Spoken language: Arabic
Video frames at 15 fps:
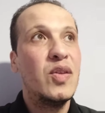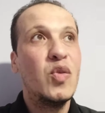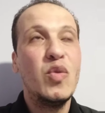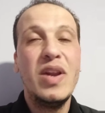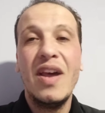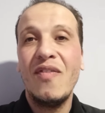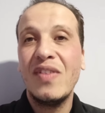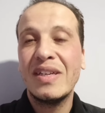
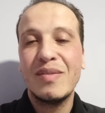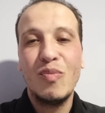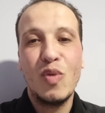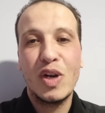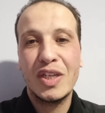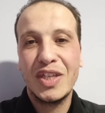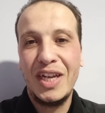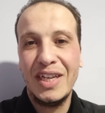تنافس
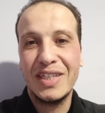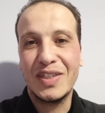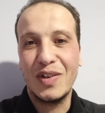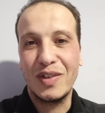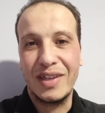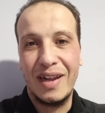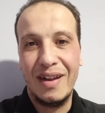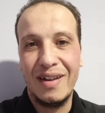مرشح
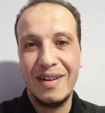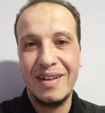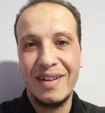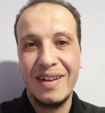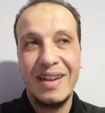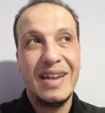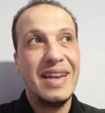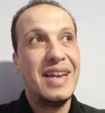السلطة
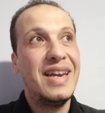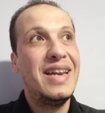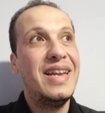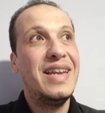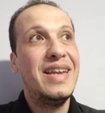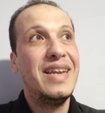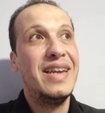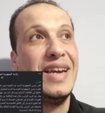
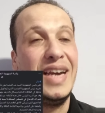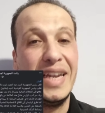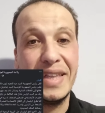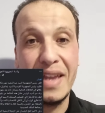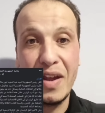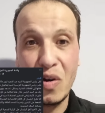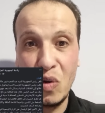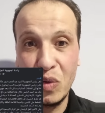اللي
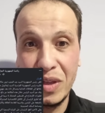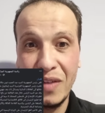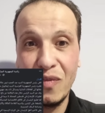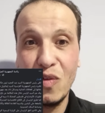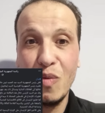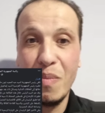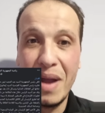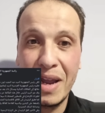عطى
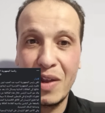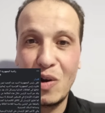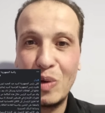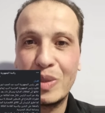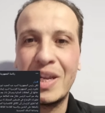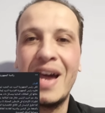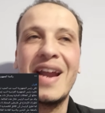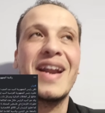رونديفو
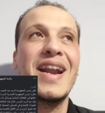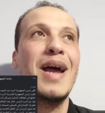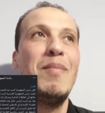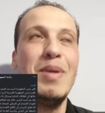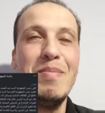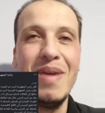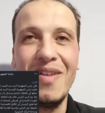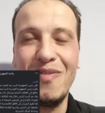لماكرون شهر
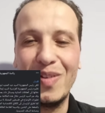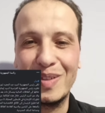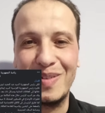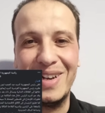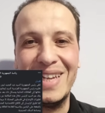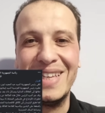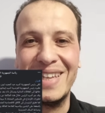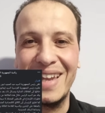قبل ما يفوز
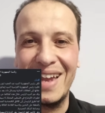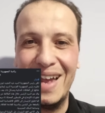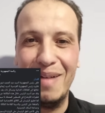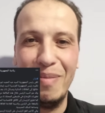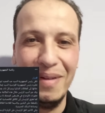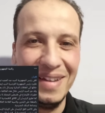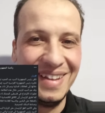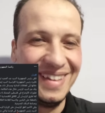
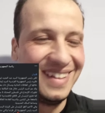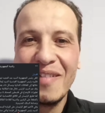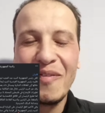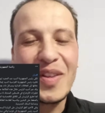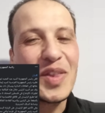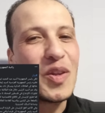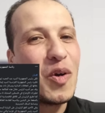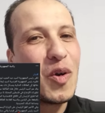الانتخاب
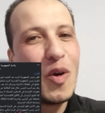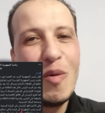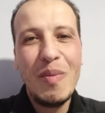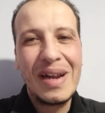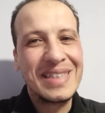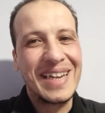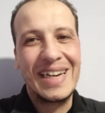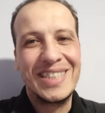في
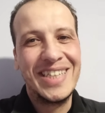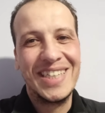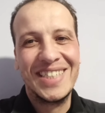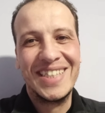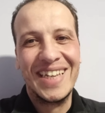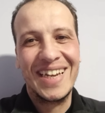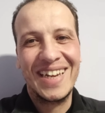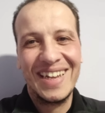ما صرات يا
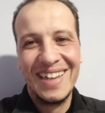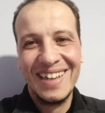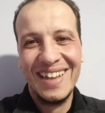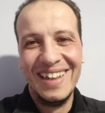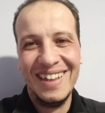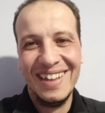جدك